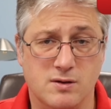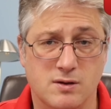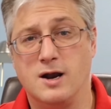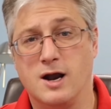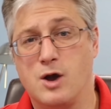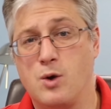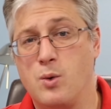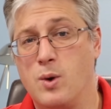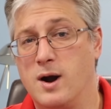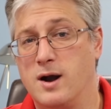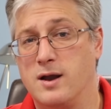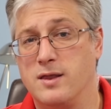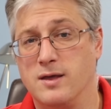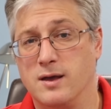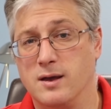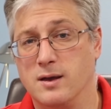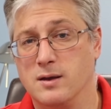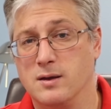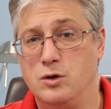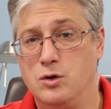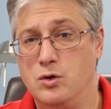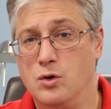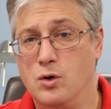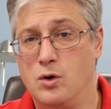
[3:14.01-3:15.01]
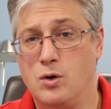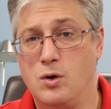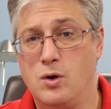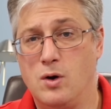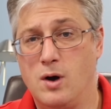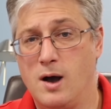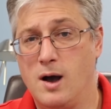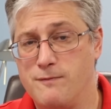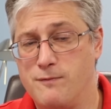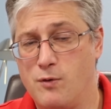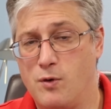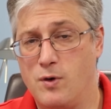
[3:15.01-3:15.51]
Recuerde, no
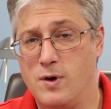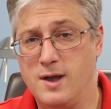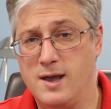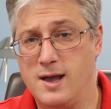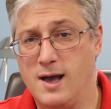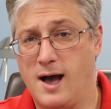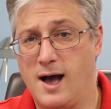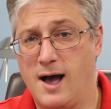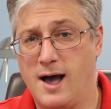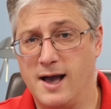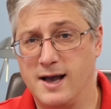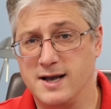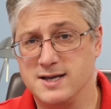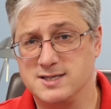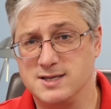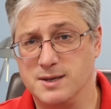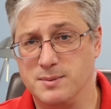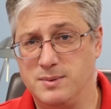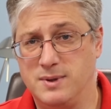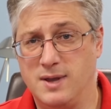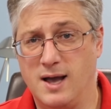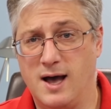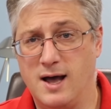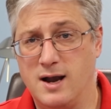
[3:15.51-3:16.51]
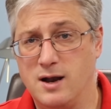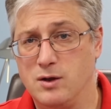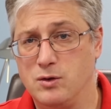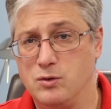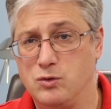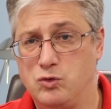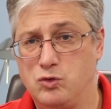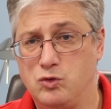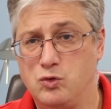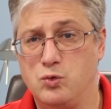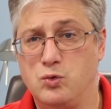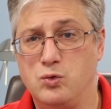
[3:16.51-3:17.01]
voy a aceptar
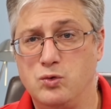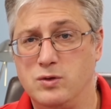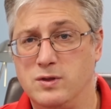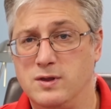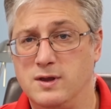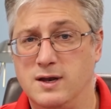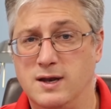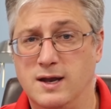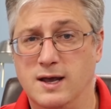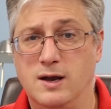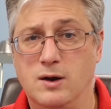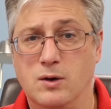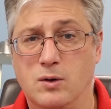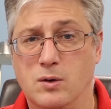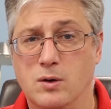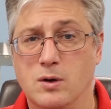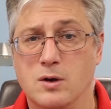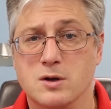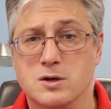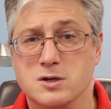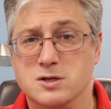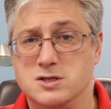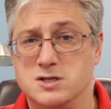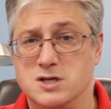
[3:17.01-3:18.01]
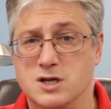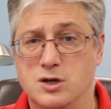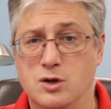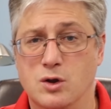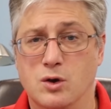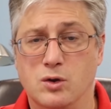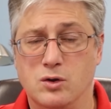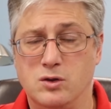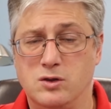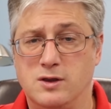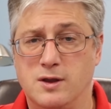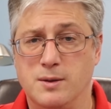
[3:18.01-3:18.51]
tu dinero si
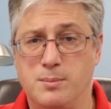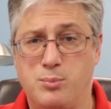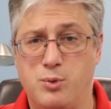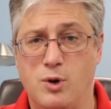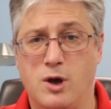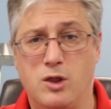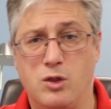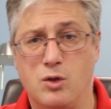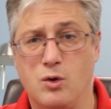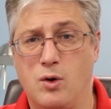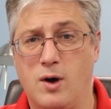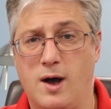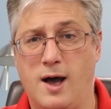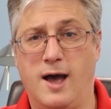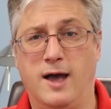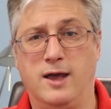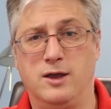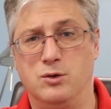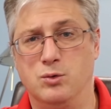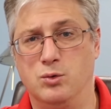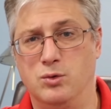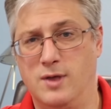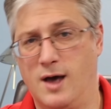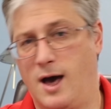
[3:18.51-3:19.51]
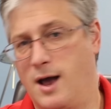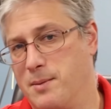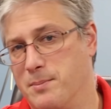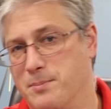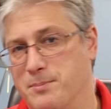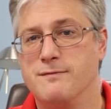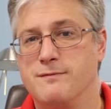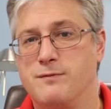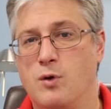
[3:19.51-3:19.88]
no te puedo ayudar.